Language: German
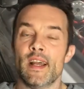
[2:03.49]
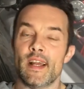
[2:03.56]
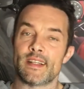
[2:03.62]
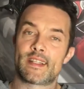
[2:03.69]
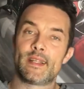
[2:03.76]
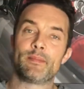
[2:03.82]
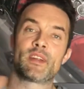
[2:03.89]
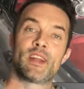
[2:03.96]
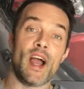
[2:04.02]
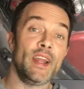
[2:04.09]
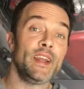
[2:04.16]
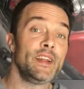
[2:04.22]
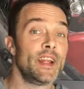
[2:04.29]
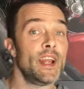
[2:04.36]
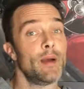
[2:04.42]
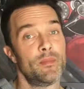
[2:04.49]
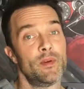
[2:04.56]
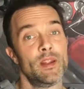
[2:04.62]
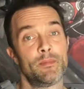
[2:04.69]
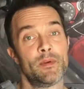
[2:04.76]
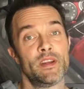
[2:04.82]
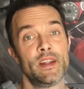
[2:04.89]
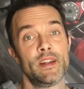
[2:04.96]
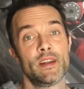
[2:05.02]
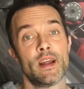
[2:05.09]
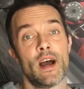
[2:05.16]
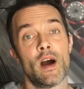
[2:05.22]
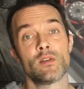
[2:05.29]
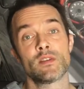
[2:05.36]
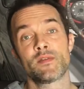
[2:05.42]
Es gibt keinen erblich
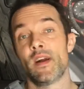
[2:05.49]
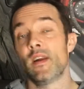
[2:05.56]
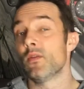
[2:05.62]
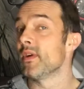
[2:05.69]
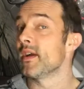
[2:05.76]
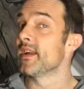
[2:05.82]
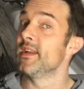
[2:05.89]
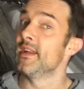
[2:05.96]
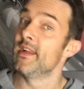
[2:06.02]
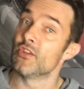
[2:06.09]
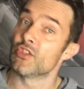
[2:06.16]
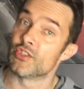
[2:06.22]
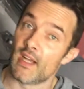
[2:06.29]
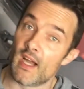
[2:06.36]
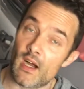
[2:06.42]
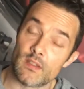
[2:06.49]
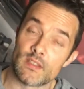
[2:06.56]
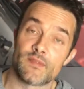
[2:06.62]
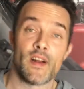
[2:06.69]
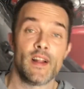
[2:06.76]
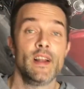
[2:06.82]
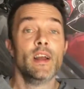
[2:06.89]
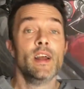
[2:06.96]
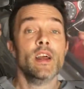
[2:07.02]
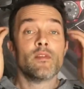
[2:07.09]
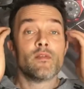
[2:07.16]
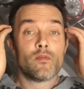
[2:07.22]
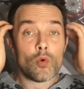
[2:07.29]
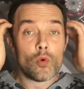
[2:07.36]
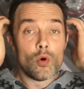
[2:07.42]
bedingten Haarausfall oder genetischen Haarausfall,
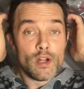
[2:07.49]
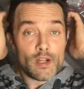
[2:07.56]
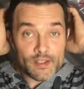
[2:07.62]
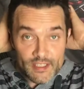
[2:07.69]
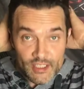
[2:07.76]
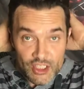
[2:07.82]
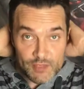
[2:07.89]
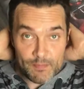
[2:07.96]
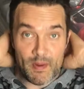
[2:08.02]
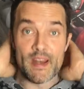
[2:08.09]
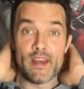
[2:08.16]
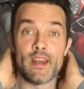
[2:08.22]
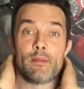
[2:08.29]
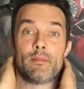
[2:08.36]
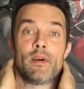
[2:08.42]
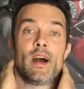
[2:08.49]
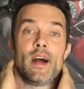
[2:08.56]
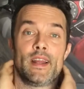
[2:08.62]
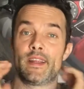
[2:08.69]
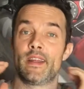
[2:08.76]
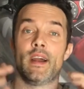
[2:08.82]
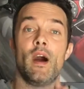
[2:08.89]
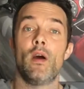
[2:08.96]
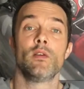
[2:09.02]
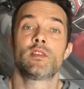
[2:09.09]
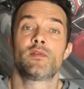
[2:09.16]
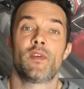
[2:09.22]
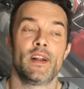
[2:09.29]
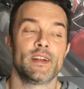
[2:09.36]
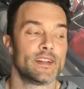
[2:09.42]
wo die Spenderbereiche
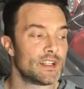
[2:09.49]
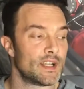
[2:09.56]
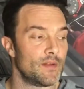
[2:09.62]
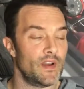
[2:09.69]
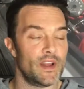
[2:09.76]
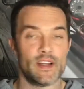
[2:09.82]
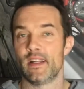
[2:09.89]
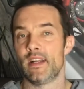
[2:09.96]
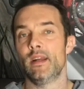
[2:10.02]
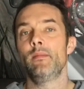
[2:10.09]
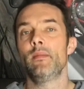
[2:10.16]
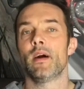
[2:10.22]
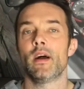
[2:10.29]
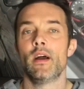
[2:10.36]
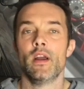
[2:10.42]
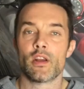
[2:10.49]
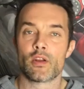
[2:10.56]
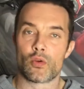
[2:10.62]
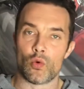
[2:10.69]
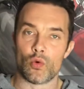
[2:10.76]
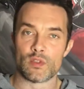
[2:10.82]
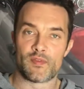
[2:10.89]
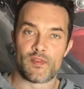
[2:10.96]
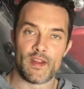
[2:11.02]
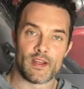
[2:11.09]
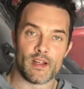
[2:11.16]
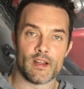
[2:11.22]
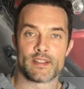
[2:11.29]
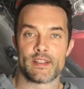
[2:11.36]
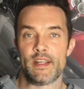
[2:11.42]
ausfallen. Deshalb werdet ihr immer
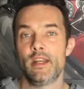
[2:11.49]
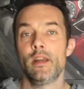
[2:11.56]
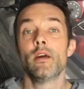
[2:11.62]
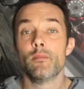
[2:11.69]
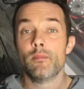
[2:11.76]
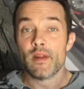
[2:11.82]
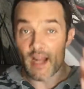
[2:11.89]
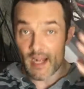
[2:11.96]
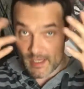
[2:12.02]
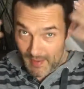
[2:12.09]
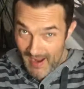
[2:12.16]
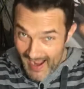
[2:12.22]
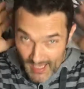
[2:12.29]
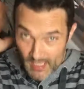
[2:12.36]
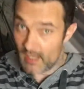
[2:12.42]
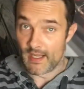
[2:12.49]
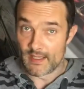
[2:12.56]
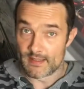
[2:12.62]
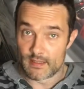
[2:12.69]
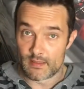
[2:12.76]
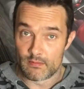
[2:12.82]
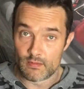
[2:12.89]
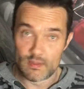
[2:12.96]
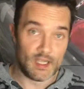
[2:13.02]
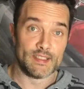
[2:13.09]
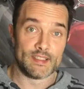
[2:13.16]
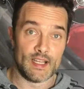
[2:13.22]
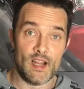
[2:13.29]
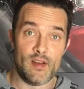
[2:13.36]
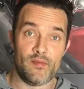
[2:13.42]
Großväter sehen mit einem Haarkranz.
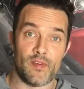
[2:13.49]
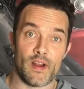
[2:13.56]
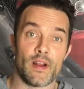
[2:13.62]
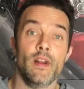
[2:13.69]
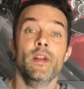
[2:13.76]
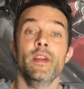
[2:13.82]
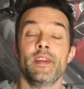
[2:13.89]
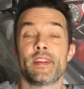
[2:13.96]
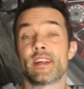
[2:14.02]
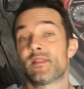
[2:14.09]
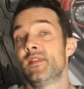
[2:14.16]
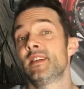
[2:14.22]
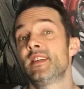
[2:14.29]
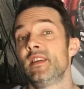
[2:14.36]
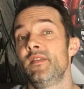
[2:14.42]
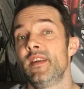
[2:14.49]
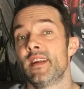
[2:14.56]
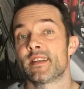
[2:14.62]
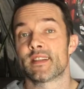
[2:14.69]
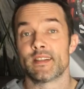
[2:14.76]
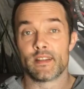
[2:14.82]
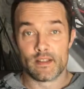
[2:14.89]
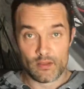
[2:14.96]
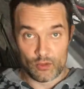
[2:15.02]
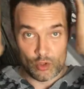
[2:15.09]
Ganz einfach. Das wissen die wenigsten.